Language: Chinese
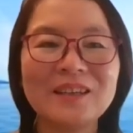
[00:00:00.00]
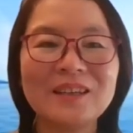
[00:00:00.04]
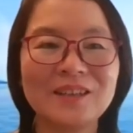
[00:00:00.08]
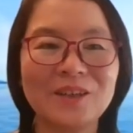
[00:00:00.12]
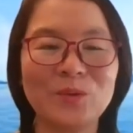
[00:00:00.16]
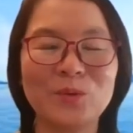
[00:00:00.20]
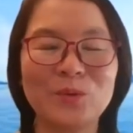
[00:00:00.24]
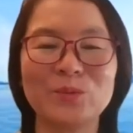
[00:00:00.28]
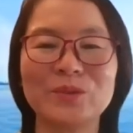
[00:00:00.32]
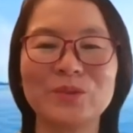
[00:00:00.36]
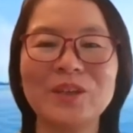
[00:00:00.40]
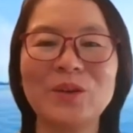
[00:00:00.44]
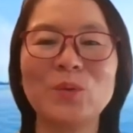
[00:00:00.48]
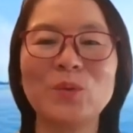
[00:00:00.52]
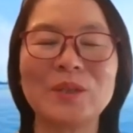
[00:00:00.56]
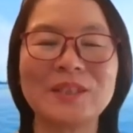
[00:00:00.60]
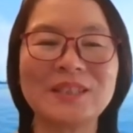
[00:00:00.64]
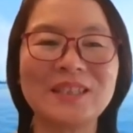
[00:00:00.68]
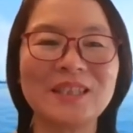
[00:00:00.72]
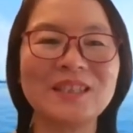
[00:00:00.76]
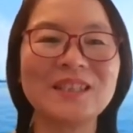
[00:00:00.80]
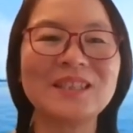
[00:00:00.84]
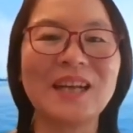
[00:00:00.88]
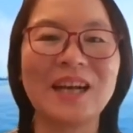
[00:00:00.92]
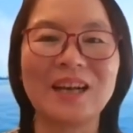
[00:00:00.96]
哦，那我
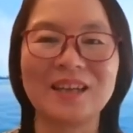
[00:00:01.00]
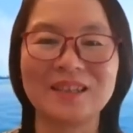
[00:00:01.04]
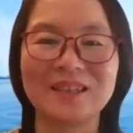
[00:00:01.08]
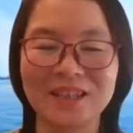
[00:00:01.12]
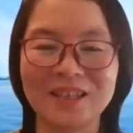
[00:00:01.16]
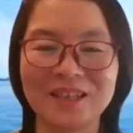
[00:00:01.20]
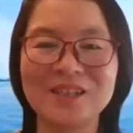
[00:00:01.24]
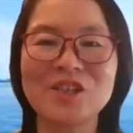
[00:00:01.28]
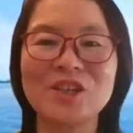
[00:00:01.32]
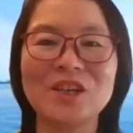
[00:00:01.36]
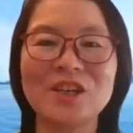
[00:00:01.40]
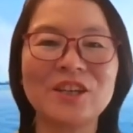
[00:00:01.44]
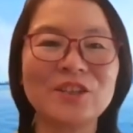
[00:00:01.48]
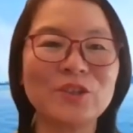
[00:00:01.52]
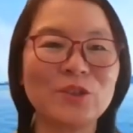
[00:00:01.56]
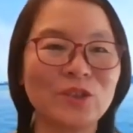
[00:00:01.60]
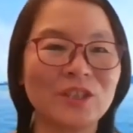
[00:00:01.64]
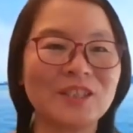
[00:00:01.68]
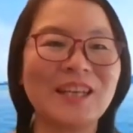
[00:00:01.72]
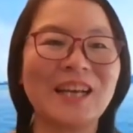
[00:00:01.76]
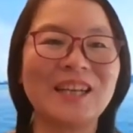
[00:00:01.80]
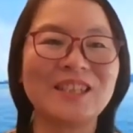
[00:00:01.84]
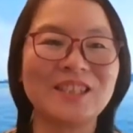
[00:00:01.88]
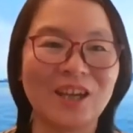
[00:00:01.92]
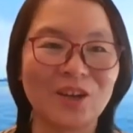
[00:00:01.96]
心想，人生就是
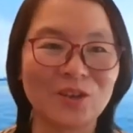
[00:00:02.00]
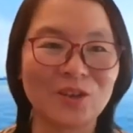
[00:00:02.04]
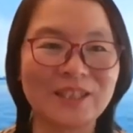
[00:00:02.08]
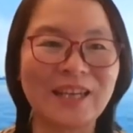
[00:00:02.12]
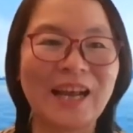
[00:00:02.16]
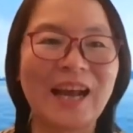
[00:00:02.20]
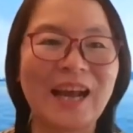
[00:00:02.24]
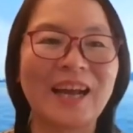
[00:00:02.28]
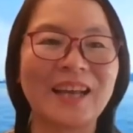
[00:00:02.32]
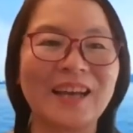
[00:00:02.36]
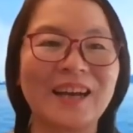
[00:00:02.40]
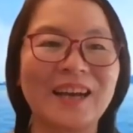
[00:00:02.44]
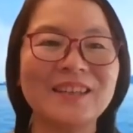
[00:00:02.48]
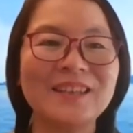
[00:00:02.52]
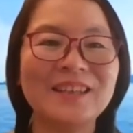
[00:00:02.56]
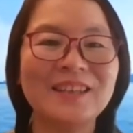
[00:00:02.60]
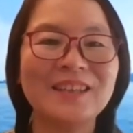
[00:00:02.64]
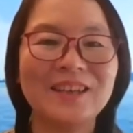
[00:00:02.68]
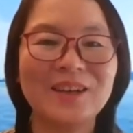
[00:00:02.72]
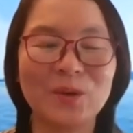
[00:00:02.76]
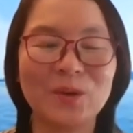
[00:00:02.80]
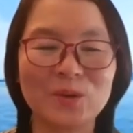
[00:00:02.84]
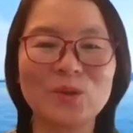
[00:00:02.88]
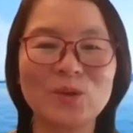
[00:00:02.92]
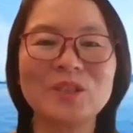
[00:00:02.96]
在找家呀。
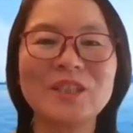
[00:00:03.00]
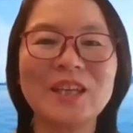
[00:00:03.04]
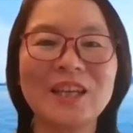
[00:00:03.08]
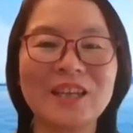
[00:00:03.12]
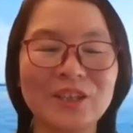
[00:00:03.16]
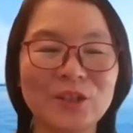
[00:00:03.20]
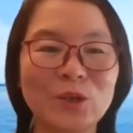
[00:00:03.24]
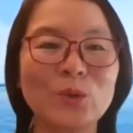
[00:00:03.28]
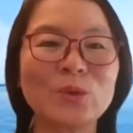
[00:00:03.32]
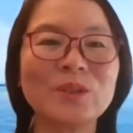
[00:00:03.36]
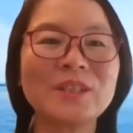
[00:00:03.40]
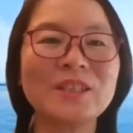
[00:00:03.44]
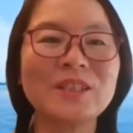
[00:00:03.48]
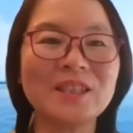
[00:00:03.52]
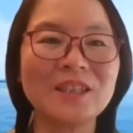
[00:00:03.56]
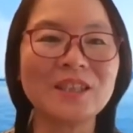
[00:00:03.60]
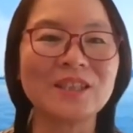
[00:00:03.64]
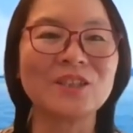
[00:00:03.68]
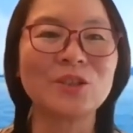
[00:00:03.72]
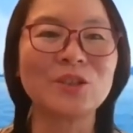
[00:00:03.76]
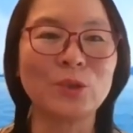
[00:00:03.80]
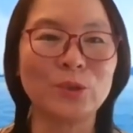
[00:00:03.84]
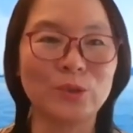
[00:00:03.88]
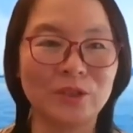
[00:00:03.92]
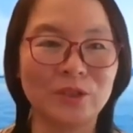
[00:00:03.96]
我说这个游
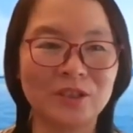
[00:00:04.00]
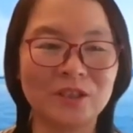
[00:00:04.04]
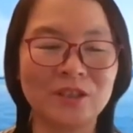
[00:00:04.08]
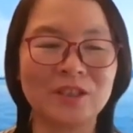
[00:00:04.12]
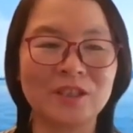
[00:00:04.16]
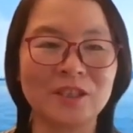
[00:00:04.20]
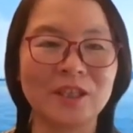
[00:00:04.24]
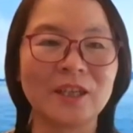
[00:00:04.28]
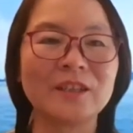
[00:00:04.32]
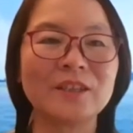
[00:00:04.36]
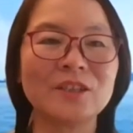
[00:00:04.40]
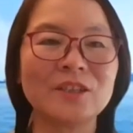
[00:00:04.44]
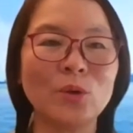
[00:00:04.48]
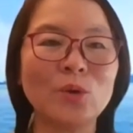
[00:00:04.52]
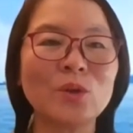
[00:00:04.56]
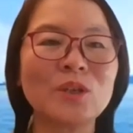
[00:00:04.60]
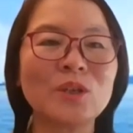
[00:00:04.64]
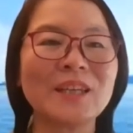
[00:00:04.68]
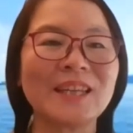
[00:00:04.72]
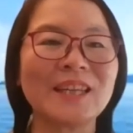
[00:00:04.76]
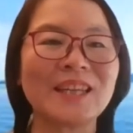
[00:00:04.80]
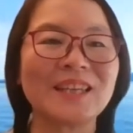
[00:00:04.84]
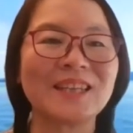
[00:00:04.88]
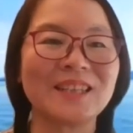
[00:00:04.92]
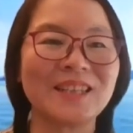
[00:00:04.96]
戏神都
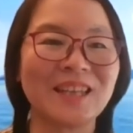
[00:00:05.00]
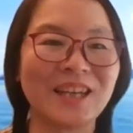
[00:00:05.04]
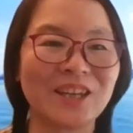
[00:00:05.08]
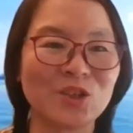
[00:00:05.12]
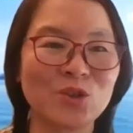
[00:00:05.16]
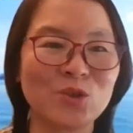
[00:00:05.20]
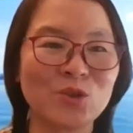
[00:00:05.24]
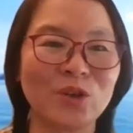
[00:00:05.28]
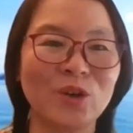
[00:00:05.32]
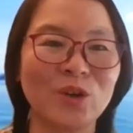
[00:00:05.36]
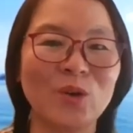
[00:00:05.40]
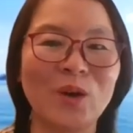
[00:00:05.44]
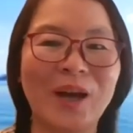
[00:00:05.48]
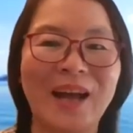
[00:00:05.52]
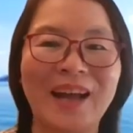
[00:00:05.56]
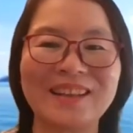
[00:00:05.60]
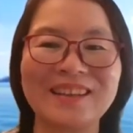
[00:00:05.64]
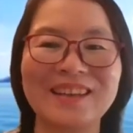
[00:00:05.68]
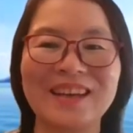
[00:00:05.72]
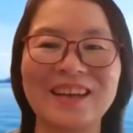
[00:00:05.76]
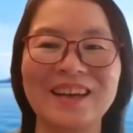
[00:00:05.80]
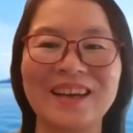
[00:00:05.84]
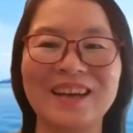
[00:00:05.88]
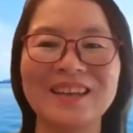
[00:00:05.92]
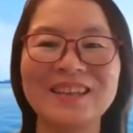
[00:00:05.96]
可以跟他说话
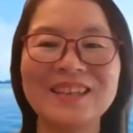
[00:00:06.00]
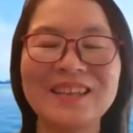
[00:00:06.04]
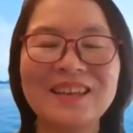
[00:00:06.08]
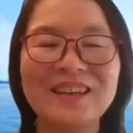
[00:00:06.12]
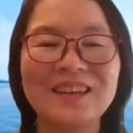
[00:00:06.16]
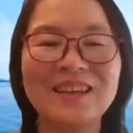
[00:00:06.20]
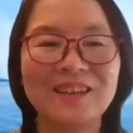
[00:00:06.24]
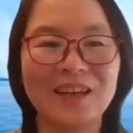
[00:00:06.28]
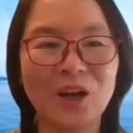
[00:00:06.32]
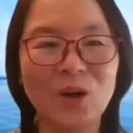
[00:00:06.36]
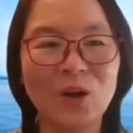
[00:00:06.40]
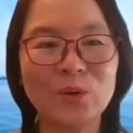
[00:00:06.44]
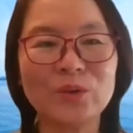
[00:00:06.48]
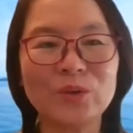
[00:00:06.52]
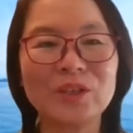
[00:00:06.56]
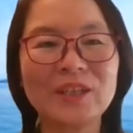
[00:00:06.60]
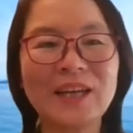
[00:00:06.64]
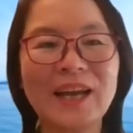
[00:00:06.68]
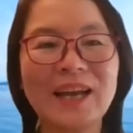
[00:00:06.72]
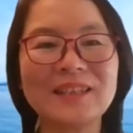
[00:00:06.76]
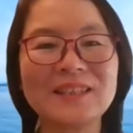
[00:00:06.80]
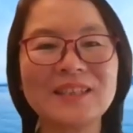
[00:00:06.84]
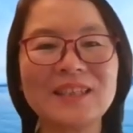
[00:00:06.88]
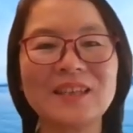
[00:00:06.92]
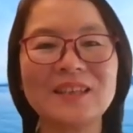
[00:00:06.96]
的哈。然后我就
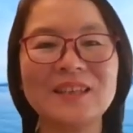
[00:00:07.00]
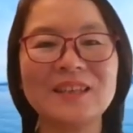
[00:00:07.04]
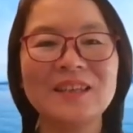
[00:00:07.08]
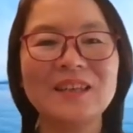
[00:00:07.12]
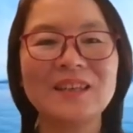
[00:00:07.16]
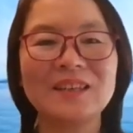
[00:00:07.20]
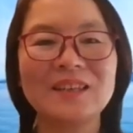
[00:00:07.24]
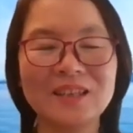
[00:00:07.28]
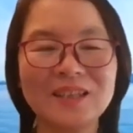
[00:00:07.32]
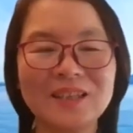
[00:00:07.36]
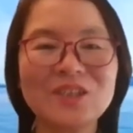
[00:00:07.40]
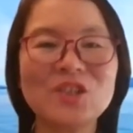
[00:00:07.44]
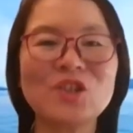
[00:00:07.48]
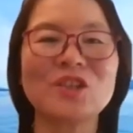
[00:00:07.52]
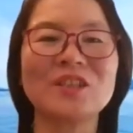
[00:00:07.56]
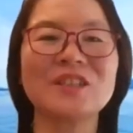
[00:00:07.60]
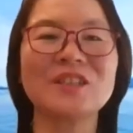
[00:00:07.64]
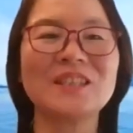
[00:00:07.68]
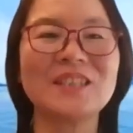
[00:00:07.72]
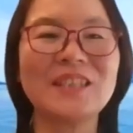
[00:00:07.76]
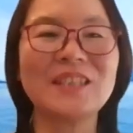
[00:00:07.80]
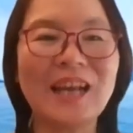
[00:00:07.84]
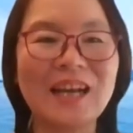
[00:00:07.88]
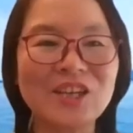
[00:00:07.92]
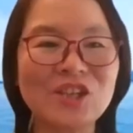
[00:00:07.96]
看见一个十
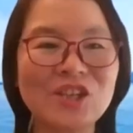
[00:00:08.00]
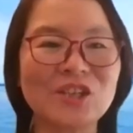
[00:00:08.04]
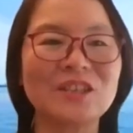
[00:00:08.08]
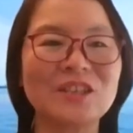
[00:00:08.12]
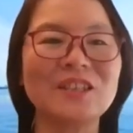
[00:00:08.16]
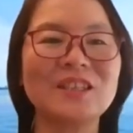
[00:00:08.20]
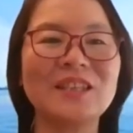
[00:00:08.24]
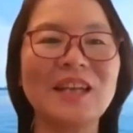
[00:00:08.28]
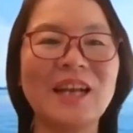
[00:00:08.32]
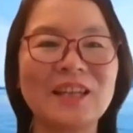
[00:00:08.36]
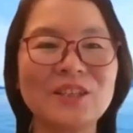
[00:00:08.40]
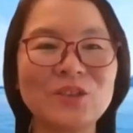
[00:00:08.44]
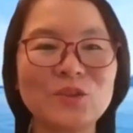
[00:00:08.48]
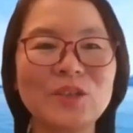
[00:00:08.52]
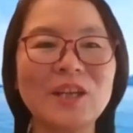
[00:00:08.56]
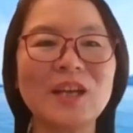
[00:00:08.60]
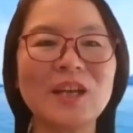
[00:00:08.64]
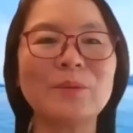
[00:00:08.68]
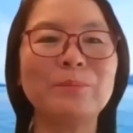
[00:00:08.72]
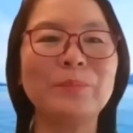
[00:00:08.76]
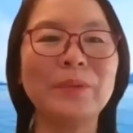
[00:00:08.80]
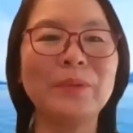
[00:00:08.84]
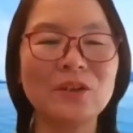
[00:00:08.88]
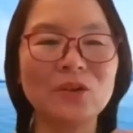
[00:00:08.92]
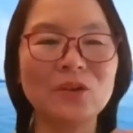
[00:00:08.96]
字架，十字架就这
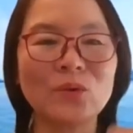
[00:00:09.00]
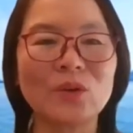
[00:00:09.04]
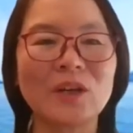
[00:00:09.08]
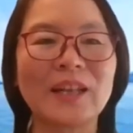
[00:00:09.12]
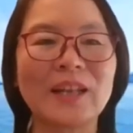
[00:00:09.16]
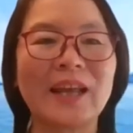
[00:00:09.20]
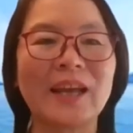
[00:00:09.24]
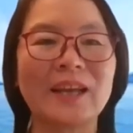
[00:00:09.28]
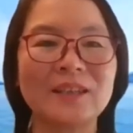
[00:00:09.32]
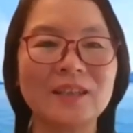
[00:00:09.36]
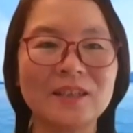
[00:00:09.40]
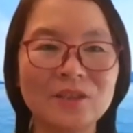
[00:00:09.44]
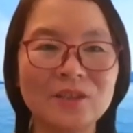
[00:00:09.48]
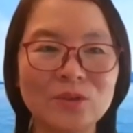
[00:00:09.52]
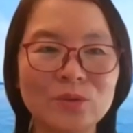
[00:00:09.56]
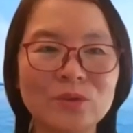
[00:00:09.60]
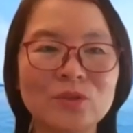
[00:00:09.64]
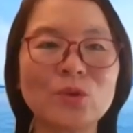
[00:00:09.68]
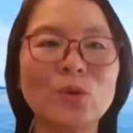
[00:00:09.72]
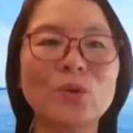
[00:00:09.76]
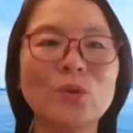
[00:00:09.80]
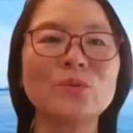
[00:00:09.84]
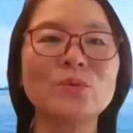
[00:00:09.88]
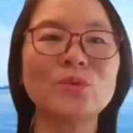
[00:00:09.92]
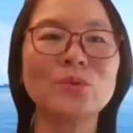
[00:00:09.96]
样蹦过来，他就
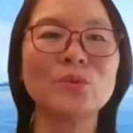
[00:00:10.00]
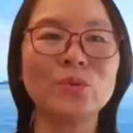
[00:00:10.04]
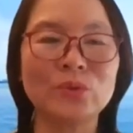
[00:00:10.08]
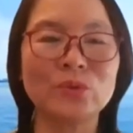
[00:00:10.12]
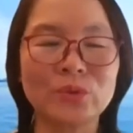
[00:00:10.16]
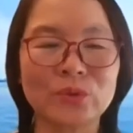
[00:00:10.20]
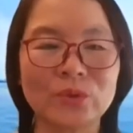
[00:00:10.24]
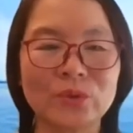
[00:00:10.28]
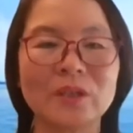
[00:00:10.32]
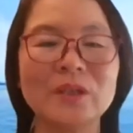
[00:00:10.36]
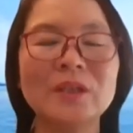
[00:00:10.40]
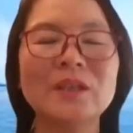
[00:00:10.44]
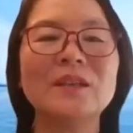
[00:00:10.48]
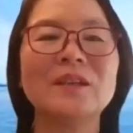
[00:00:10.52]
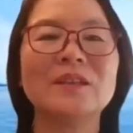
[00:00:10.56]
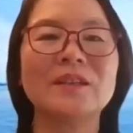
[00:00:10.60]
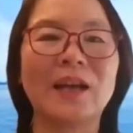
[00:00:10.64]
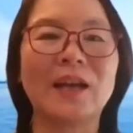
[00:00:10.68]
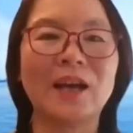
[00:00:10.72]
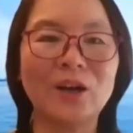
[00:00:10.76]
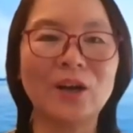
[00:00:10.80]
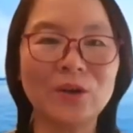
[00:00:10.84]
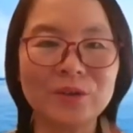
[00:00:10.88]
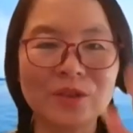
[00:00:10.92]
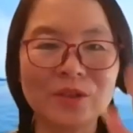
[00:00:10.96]
冲出去，
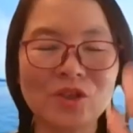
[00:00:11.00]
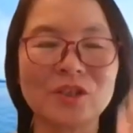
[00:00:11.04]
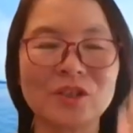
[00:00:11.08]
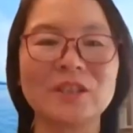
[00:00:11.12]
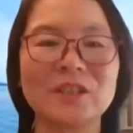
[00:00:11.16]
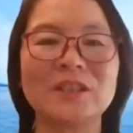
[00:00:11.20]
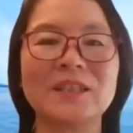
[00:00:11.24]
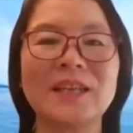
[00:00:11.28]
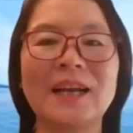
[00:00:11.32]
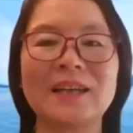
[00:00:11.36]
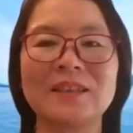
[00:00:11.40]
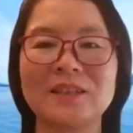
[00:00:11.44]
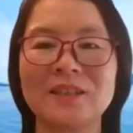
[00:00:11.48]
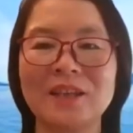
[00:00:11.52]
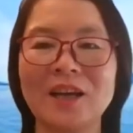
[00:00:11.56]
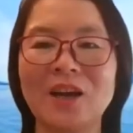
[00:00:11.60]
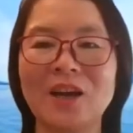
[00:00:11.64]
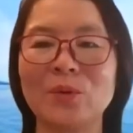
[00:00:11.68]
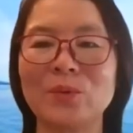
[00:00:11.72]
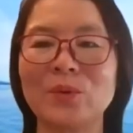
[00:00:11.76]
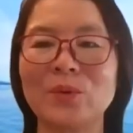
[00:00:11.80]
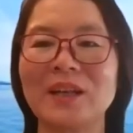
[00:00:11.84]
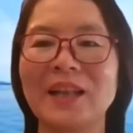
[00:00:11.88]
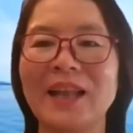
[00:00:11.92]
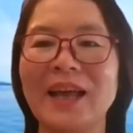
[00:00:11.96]
然后十字架
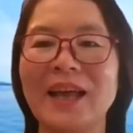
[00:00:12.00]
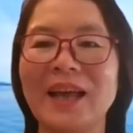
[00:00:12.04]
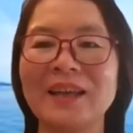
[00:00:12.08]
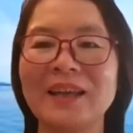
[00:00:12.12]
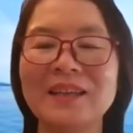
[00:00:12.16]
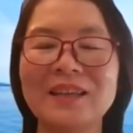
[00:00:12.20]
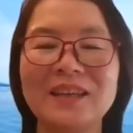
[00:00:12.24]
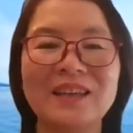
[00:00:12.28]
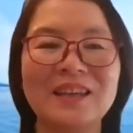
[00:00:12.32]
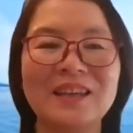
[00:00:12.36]
跳过来，